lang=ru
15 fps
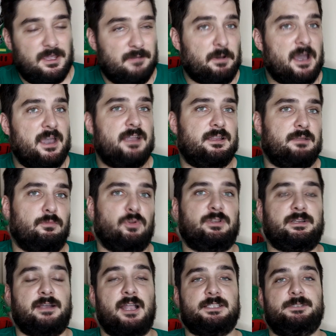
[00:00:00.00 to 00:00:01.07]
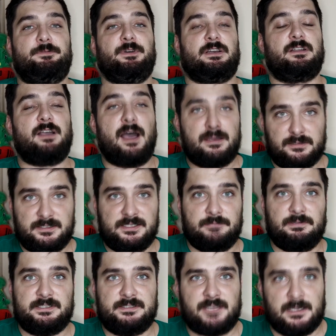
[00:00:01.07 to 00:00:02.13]
и поэтому трансфер
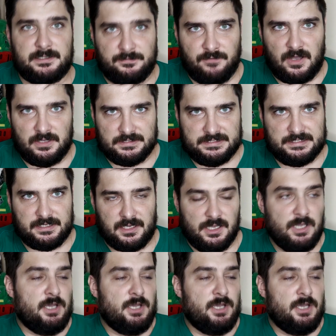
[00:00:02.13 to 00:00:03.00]
Карцева сорвался.